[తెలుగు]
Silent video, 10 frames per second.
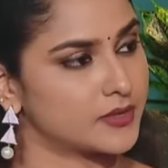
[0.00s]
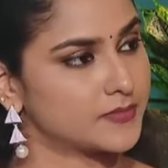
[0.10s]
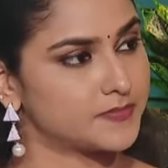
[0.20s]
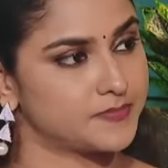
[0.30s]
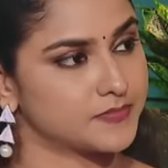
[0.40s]

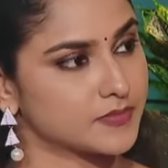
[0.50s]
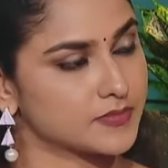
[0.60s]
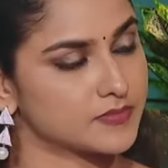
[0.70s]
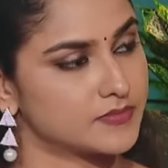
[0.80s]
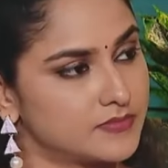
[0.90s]
దీన్నంతా
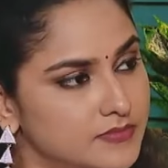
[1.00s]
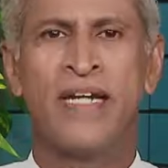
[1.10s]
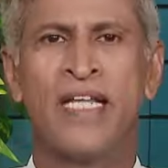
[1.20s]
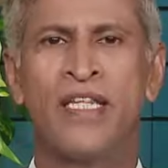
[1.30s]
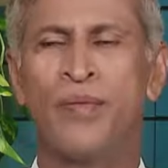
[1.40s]
కూడా
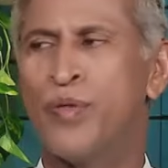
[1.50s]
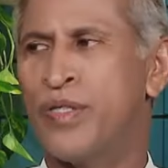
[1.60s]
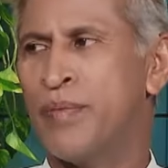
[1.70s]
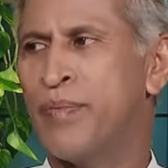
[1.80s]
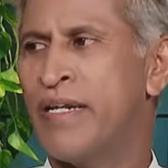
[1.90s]

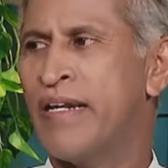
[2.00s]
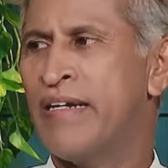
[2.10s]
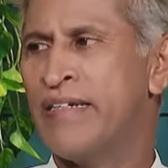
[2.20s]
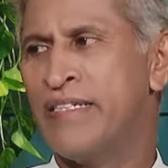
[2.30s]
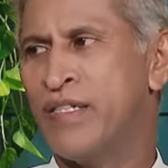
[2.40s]
రాత్రిపూట ఎప్పుడన్నా
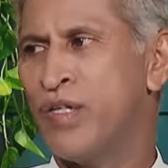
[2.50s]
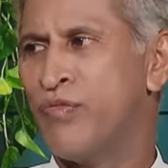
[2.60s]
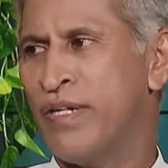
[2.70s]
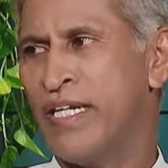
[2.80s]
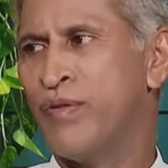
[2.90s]
ఇంట్లో
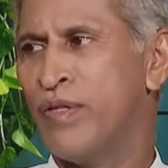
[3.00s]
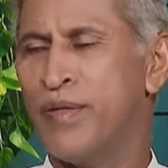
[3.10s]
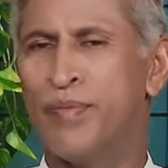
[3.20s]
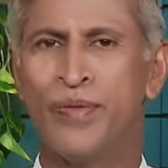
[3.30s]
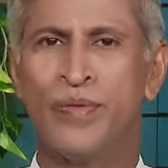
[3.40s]
ఫ్రీగా
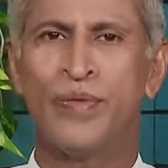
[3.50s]
ఉన్నప్పుడు